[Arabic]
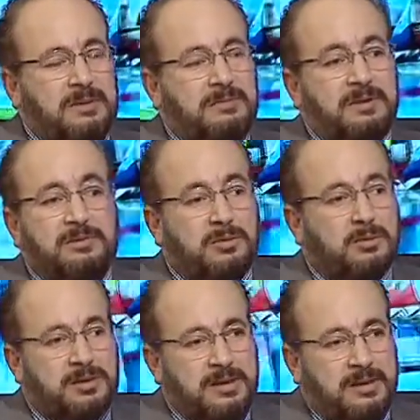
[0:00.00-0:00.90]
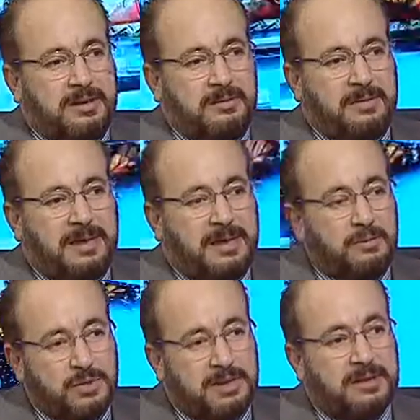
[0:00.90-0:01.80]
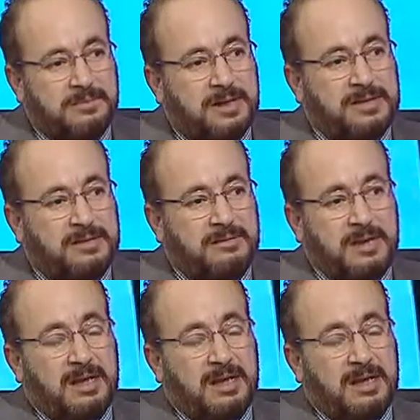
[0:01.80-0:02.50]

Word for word: في في كل شيء لان هي مشكله في الاصل